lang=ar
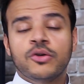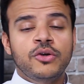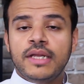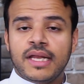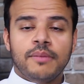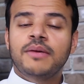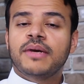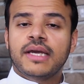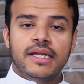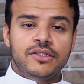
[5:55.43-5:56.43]
كلنا مهما
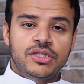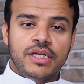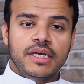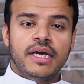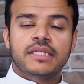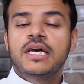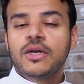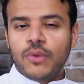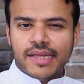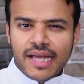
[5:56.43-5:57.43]
كانت الشركات
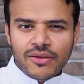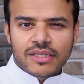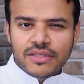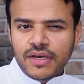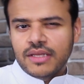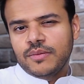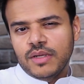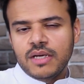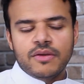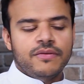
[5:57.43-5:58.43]
وحتلاحظوا حتى في اكثر من
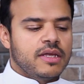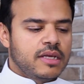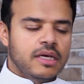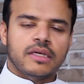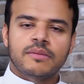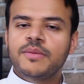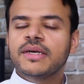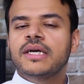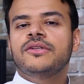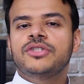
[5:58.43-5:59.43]
خبر في هذه الحلقه مهما
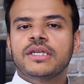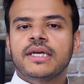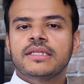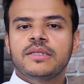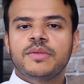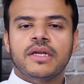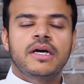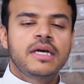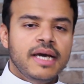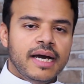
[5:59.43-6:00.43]
كانت الشركات كبيره
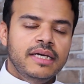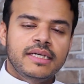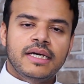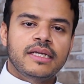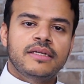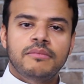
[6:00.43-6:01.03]
احيانا